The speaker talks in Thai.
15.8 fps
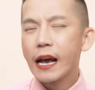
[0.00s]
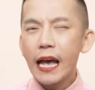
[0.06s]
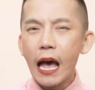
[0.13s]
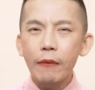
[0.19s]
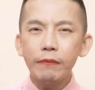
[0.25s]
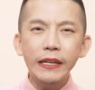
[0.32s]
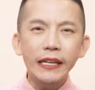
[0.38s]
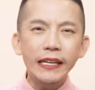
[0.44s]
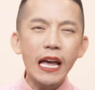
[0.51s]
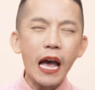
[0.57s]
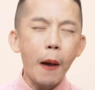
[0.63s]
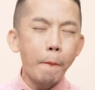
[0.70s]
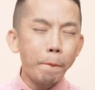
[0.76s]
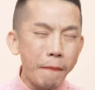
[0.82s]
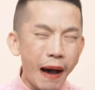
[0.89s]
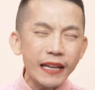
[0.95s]
คำนี้เนี่ย
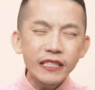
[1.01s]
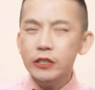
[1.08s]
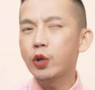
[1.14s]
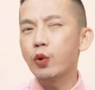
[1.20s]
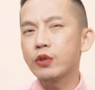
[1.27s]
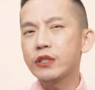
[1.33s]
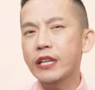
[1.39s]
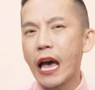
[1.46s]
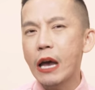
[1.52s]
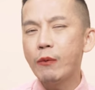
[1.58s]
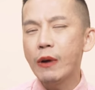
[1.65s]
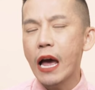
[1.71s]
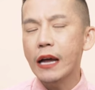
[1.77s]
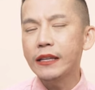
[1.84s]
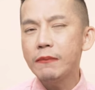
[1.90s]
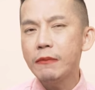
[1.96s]
มักจะถูกใช้เว
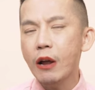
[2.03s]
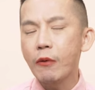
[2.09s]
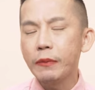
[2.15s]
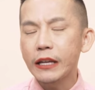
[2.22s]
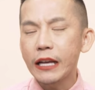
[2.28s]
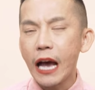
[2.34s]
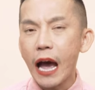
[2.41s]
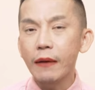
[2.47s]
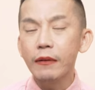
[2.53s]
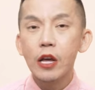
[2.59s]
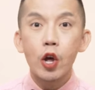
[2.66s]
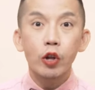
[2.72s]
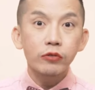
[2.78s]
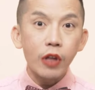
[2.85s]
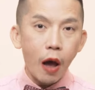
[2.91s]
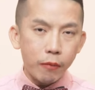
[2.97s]
ลาที่เรามีการ
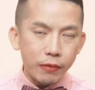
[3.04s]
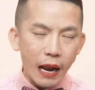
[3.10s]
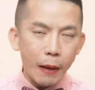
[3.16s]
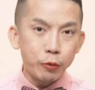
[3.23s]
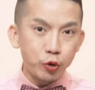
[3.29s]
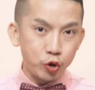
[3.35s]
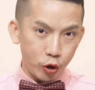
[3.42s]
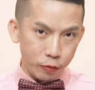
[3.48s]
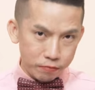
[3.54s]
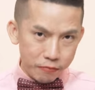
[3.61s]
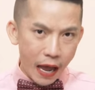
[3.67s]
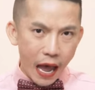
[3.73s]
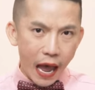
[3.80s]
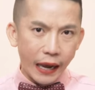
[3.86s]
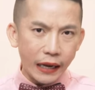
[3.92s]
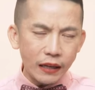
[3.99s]
ตอบกลับจดห
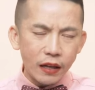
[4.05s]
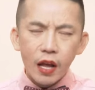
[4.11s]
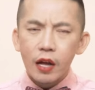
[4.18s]
มาย